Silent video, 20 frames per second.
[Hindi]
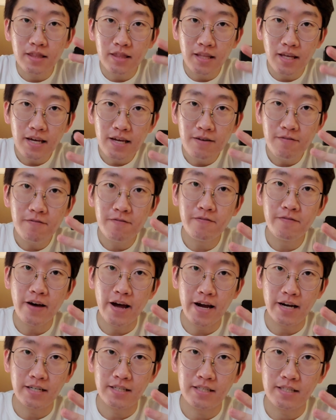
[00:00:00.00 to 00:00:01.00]
तीन
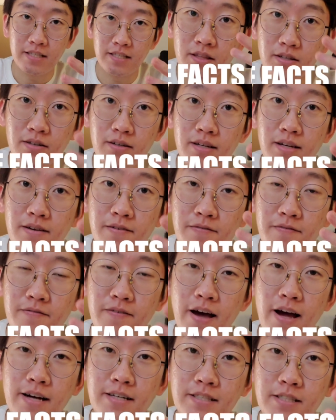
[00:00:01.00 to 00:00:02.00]
फैक्ट्स थ्री
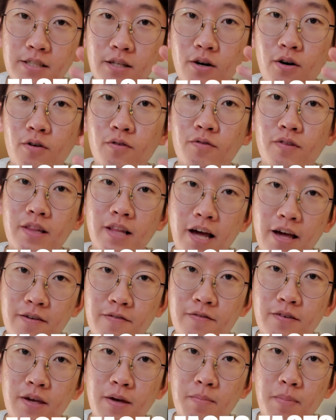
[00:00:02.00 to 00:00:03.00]
फैक्ट्स ऑफ
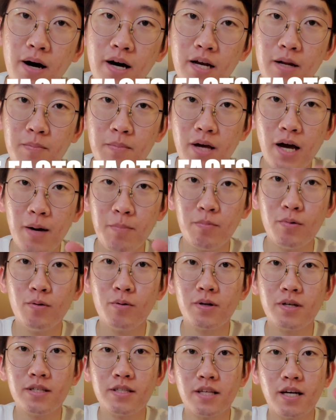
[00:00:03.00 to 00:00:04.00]
लाइफ के बारे में आप
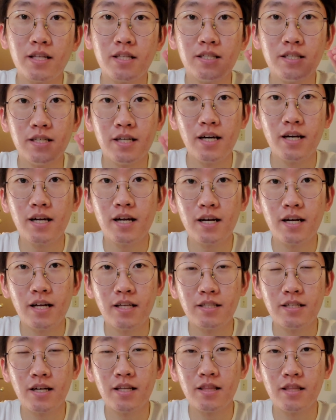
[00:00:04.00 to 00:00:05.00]
लोग के साथ शेयर
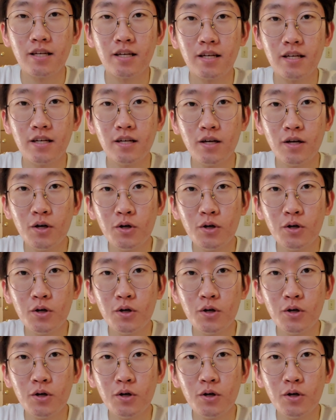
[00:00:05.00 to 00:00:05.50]
करना चाहते हैं